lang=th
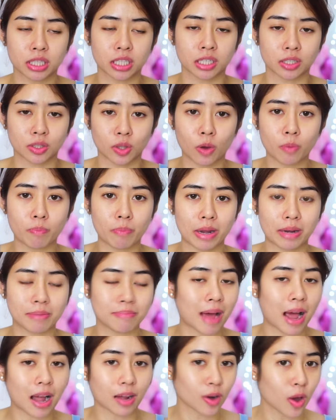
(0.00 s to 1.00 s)
ถึงต้องเป็น
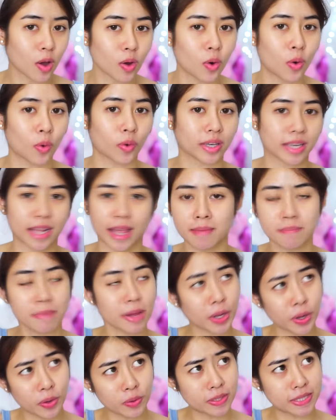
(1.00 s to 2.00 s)
มาร์กล่องหนเอ๊ะ
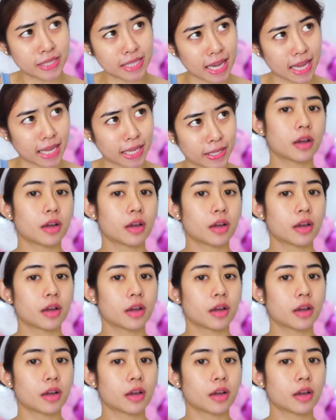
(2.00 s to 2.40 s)
ไม่เข้าใจ